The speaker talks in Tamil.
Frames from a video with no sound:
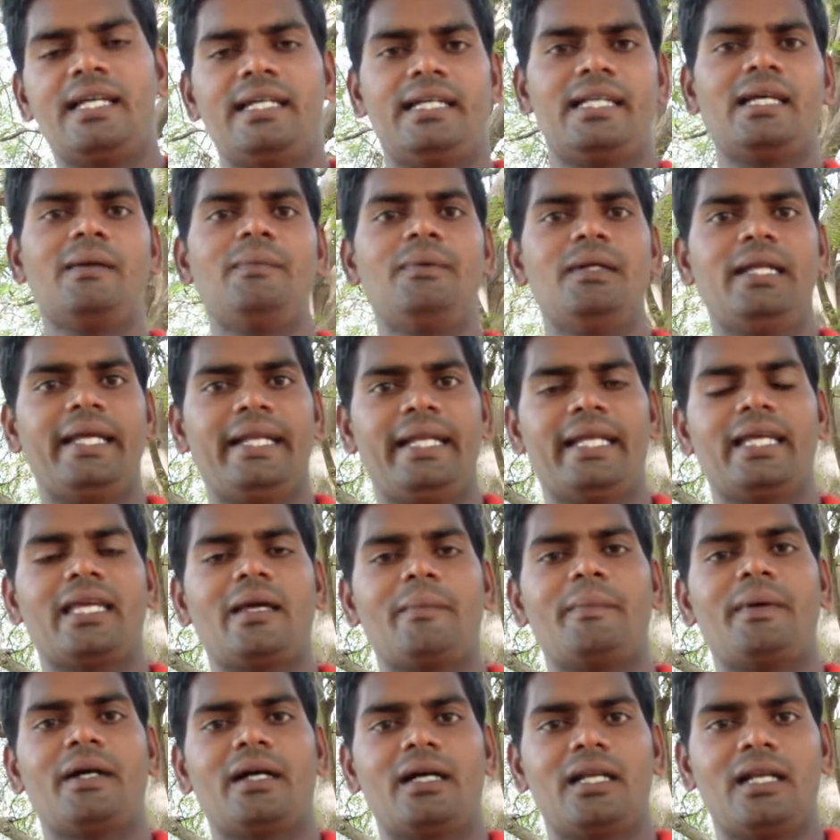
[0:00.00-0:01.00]
டேபிளில் என்ன
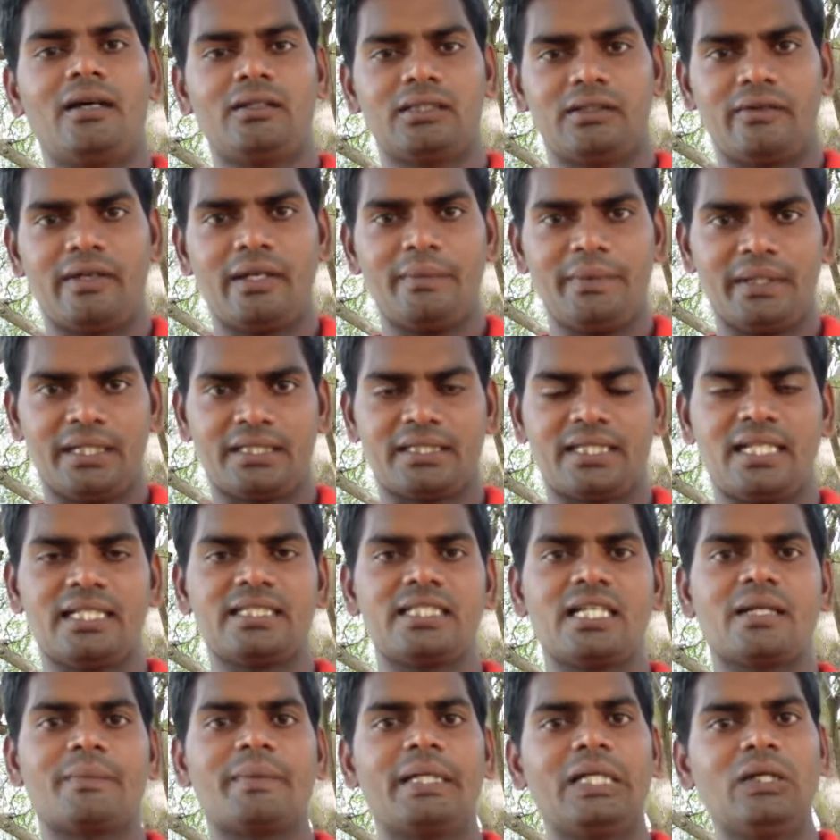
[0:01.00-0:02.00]
கேட்பாங்கன்னா அந்த
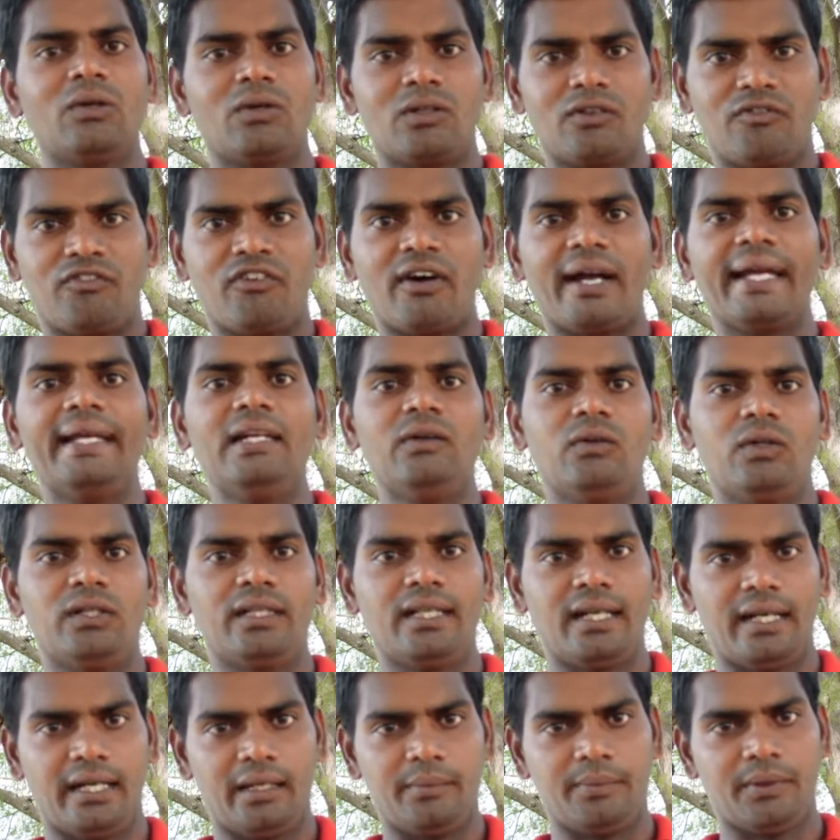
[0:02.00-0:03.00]
வெரிஃபிகேஷன்லாம் செக் பண்ணி ஒரு ஃபைல்
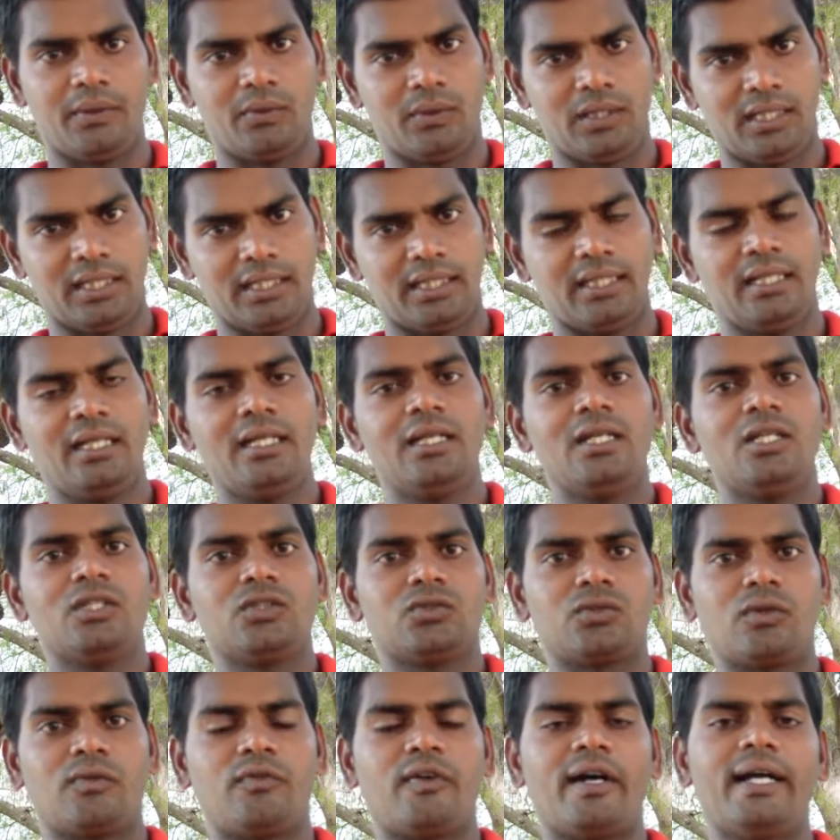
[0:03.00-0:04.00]
ஒன்று ரெடி பண்ணுவாங்க
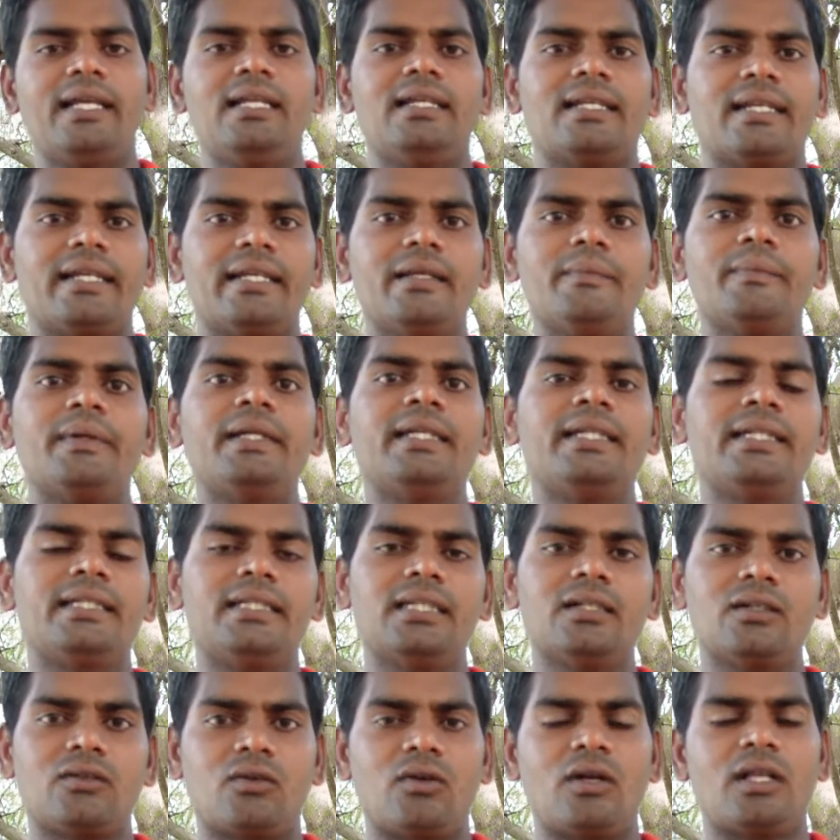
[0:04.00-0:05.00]
ஸோ ஃபைல் ரெடி
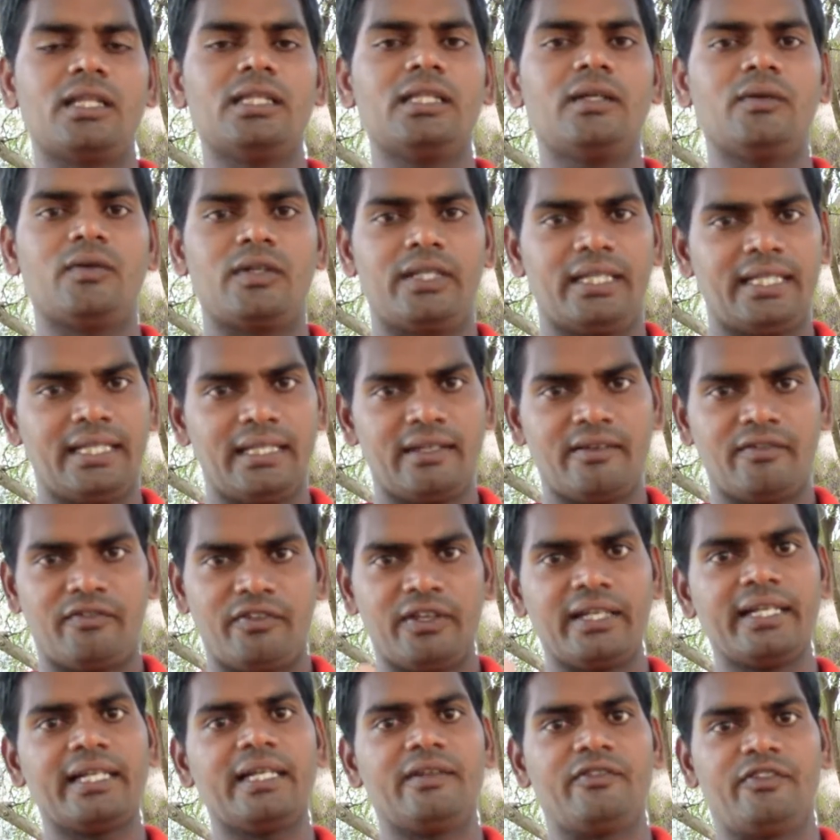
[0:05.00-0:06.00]
பண்ணிவிட்டு குழந்தையுடைய
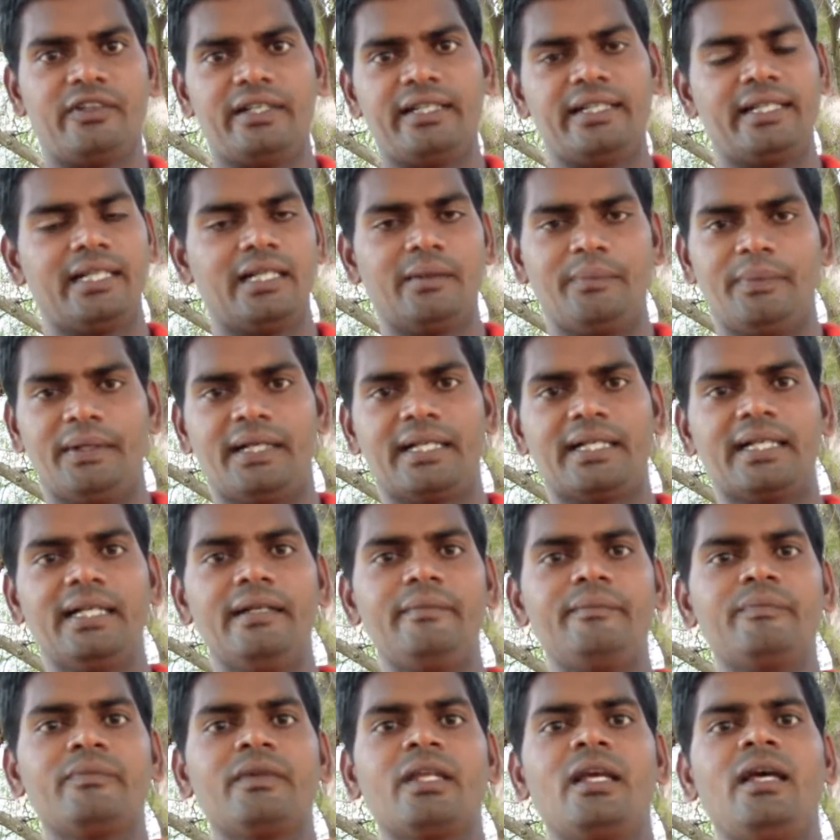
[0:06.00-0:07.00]
ஃபிங்கர் பிரிண்ட் எடுப்பாங்க
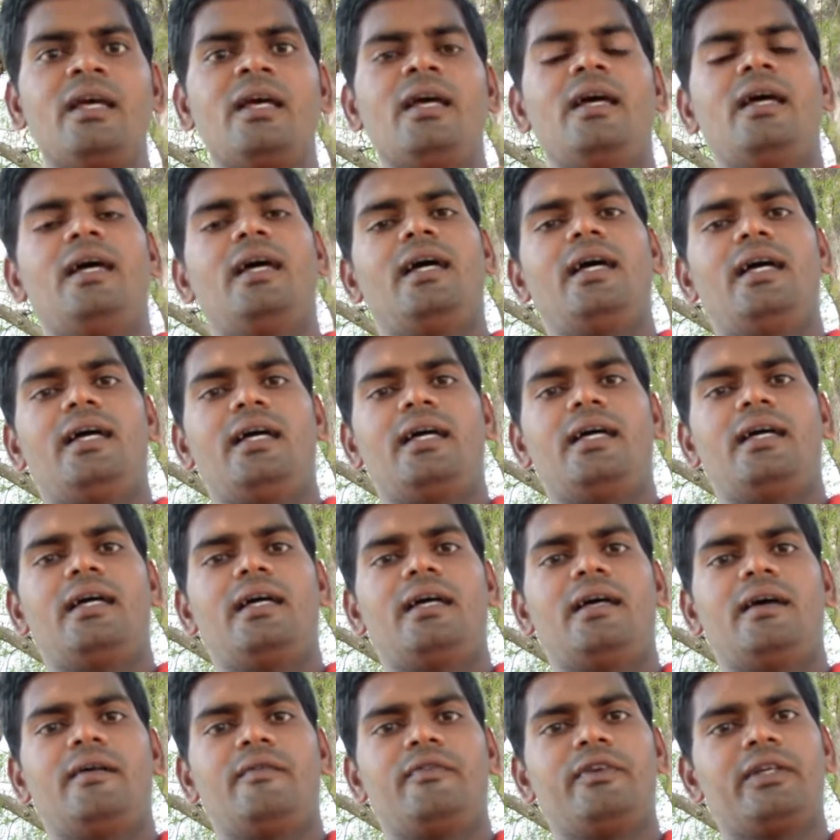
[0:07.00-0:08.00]

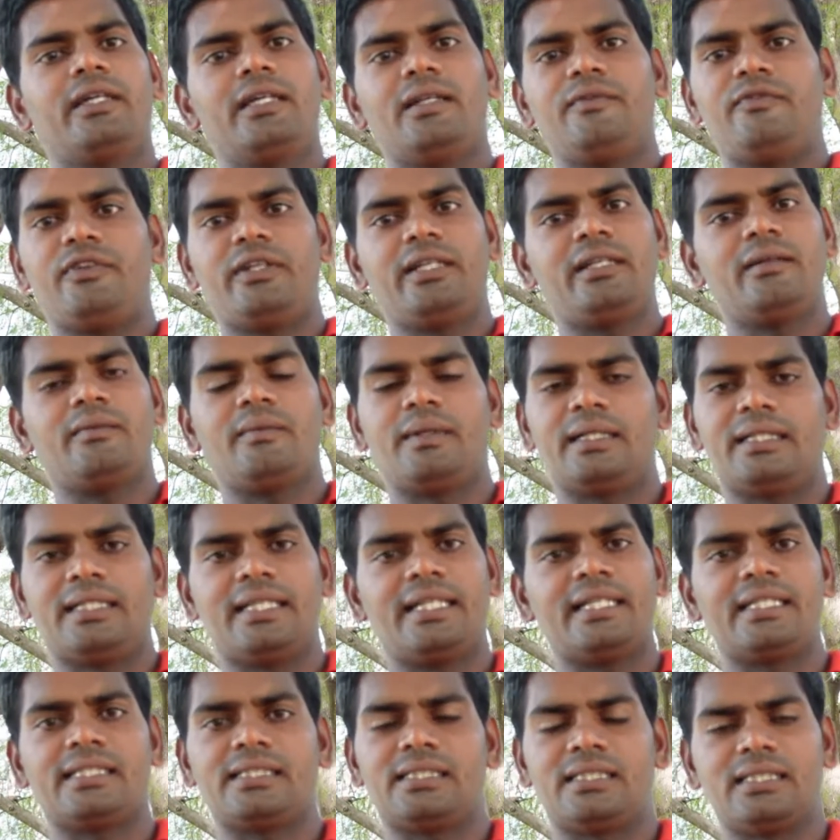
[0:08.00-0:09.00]
ஃபிங்கர் பிரிண்ட்
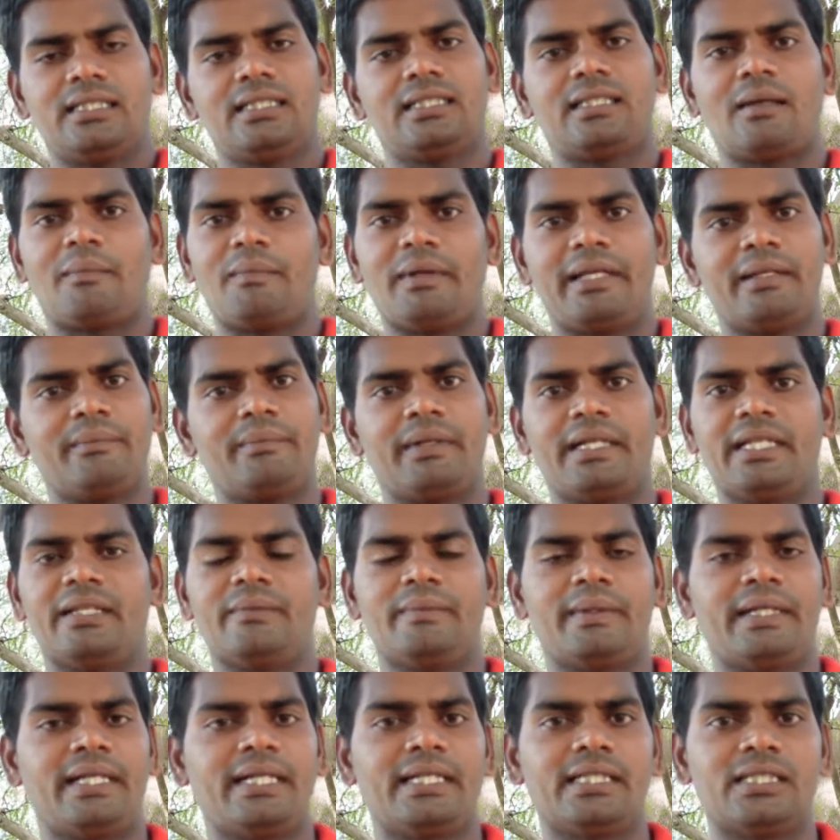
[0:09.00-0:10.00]
மட்டும் எடுத்துகிட்டு தம்ப்ளைன் பண்ணி
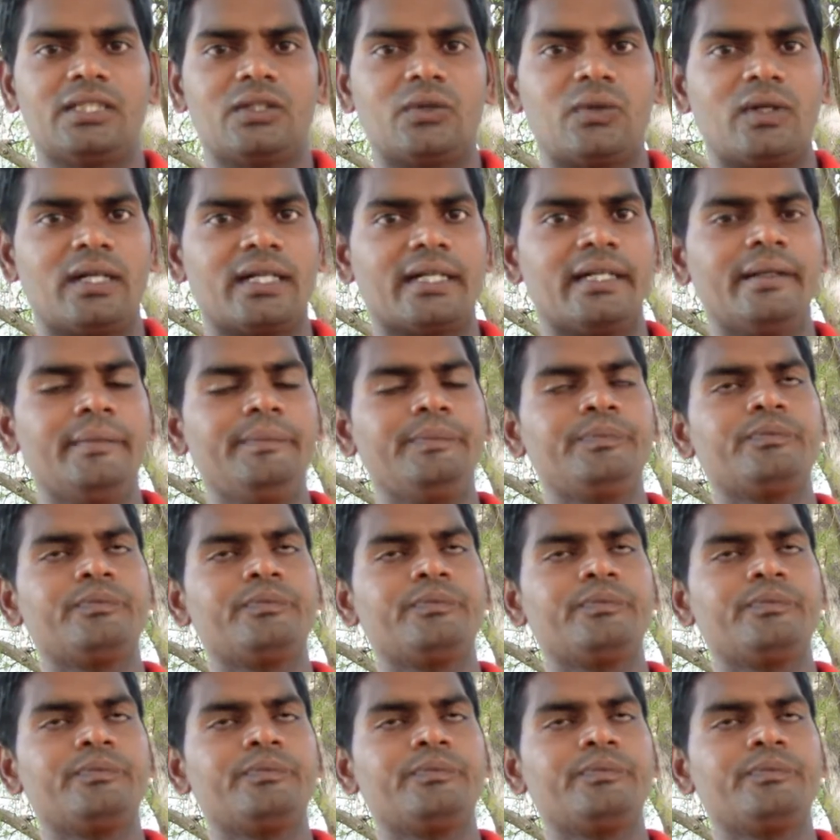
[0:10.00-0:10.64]
போய் எடுத்துக்கிடுவாங்க